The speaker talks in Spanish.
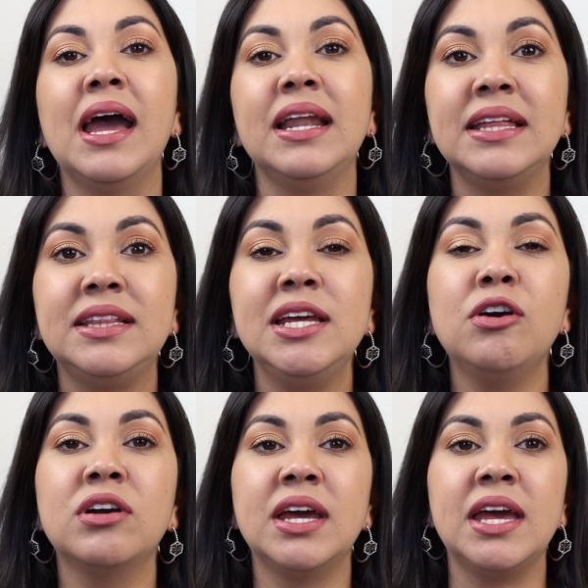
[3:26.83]
les
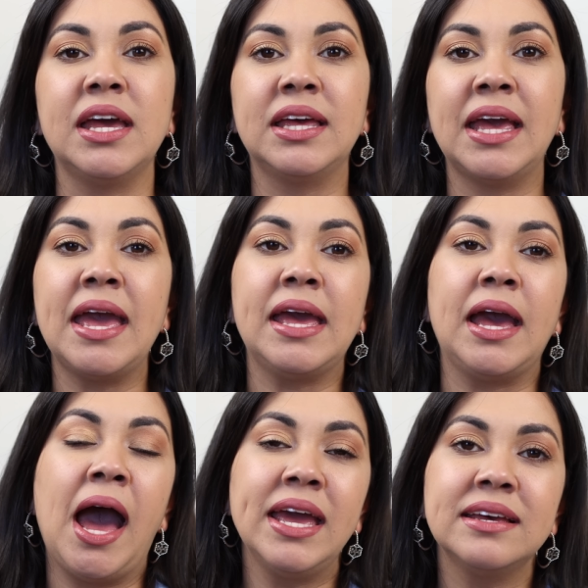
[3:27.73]
digo que, que
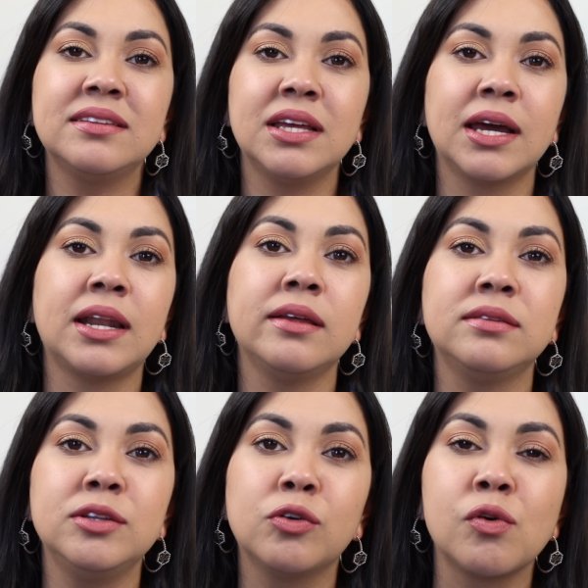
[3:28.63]
hay que ser
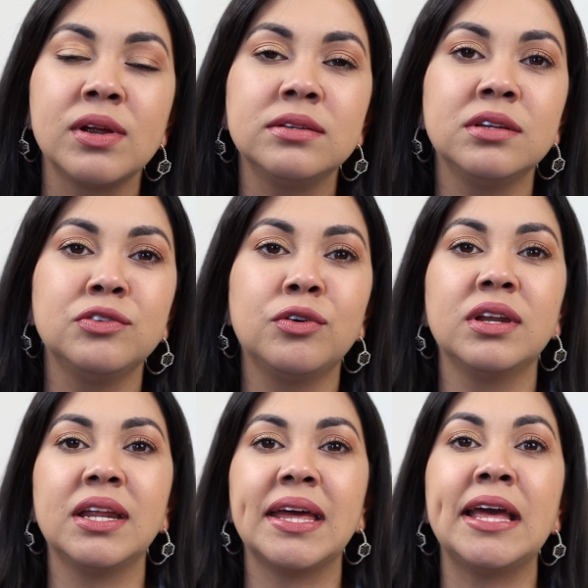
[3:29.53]
agradecidos con el Señor
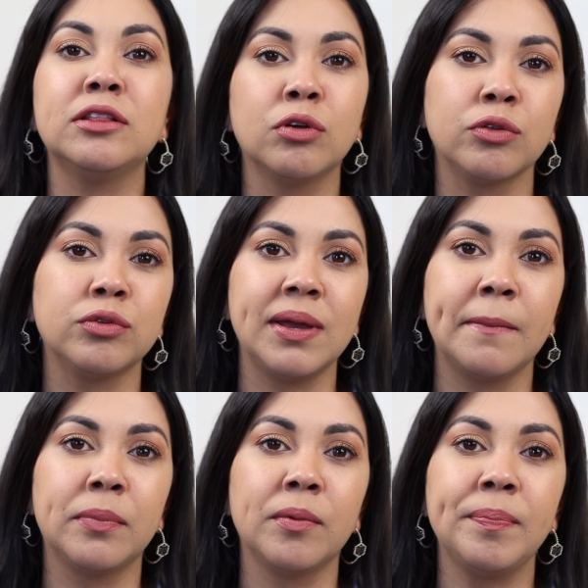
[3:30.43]
en todo
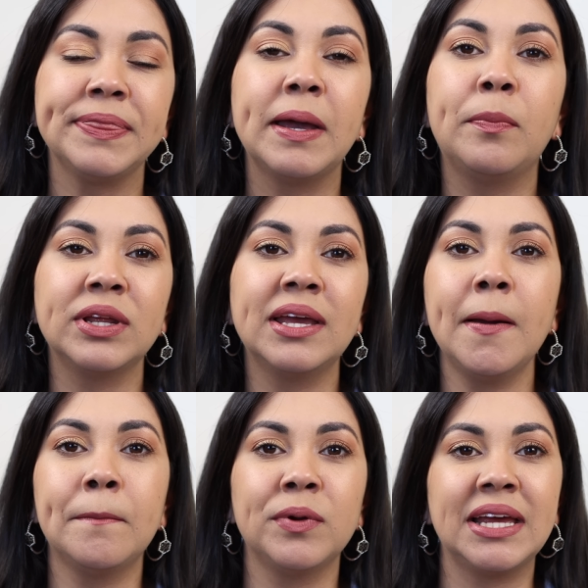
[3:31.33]
tiempo. ¿Por
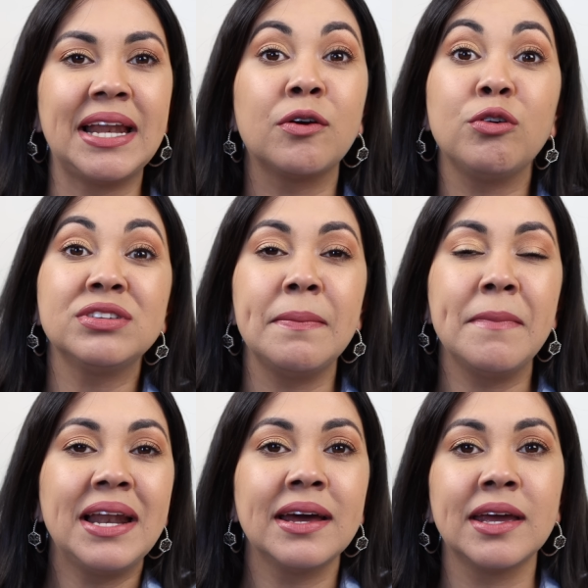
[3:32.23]
qué? Porque las cosas
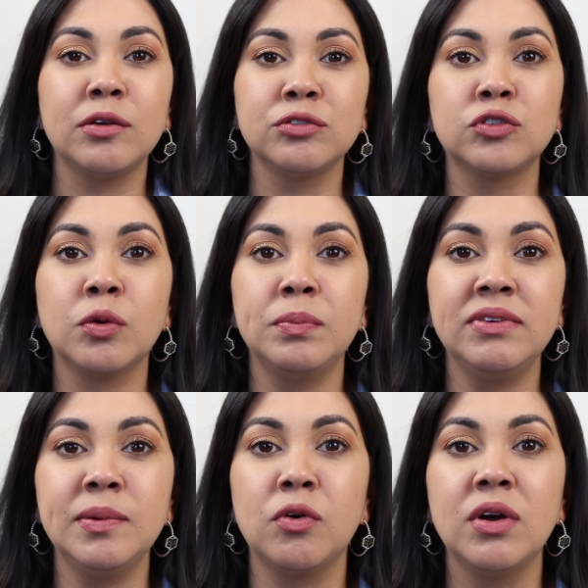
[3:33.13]
malas que nosotros
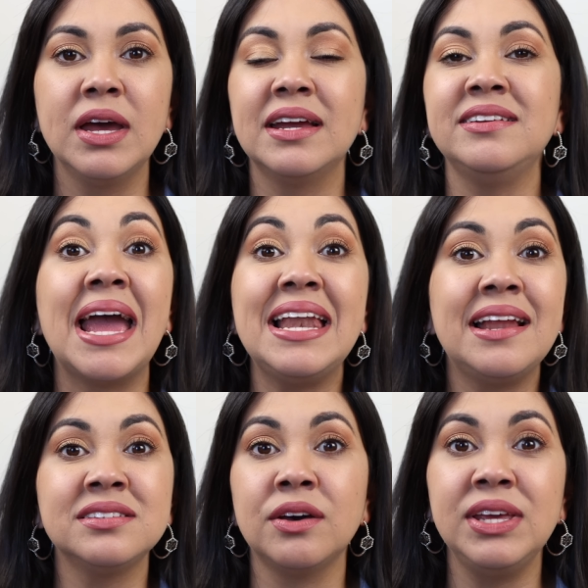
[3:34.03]
vivimos, ya Él
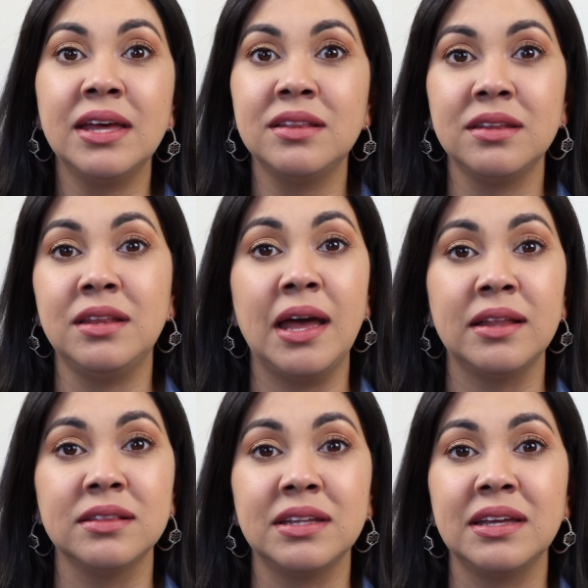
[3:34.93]
las sabía desde
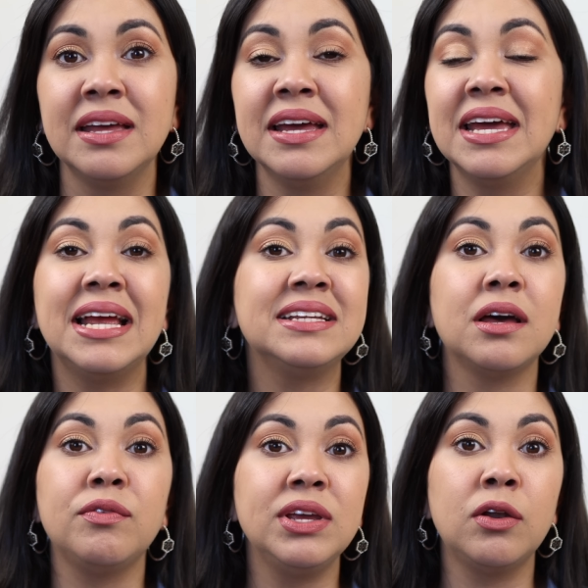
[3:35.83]
antes. Él
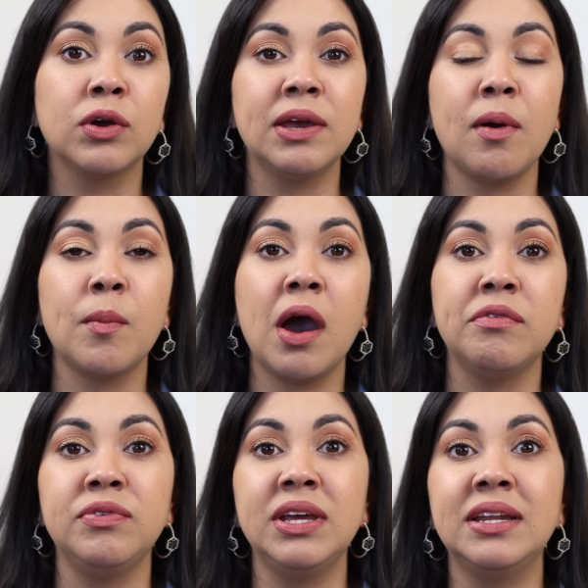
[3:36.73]
sabía lo que íbamos a
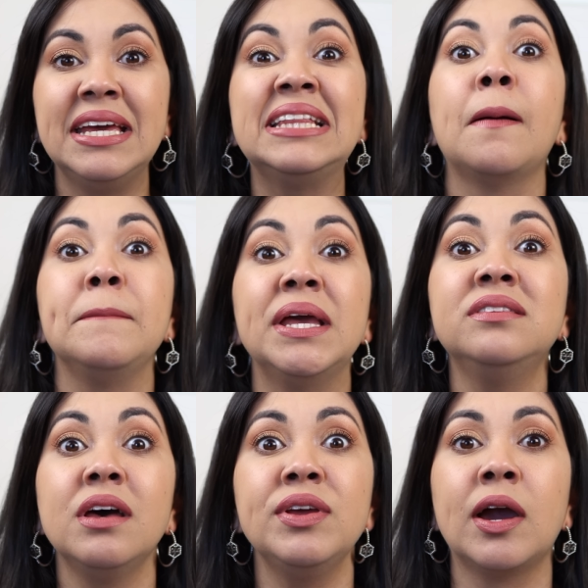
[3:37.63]
vivir y
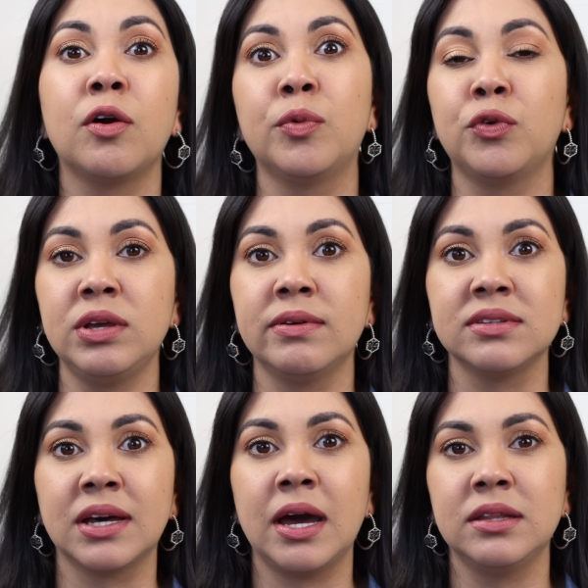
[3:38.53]
también sabía cómo nos iba a
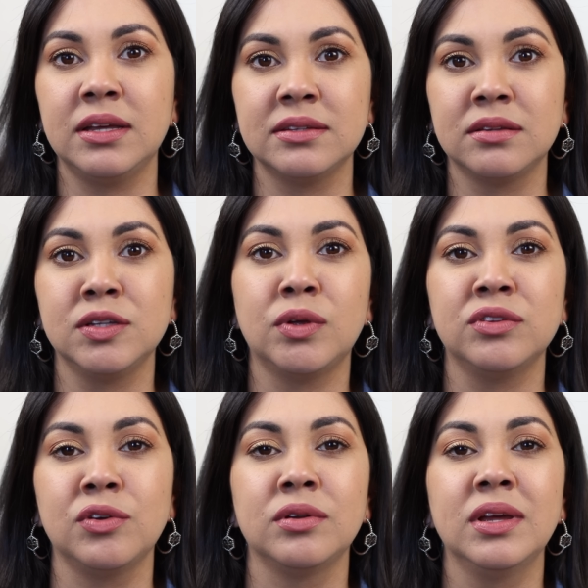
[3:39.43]
sacar de esa
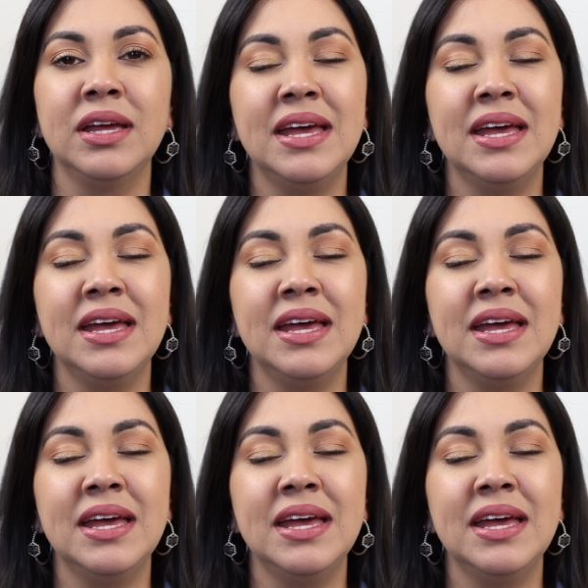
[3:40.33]
situación.